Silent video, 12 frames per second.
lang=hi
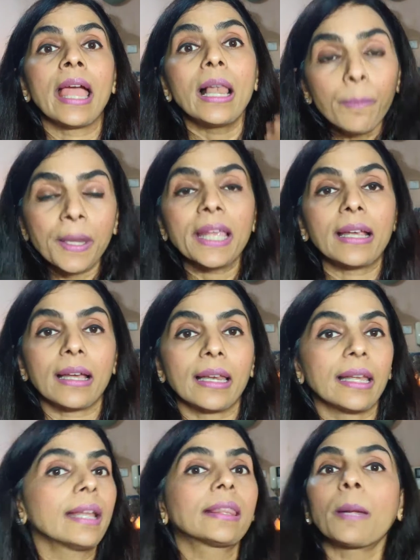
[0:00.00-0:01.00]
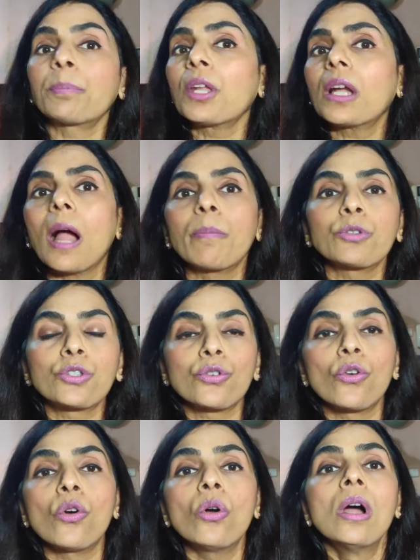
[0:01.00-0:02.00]
हेल्प नहीं करेंगे तब तक आप
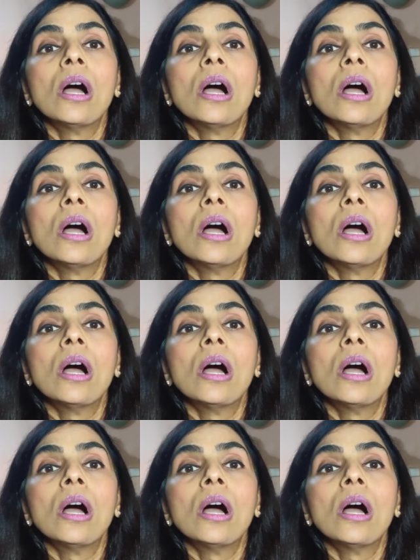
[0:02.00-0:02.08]
उसको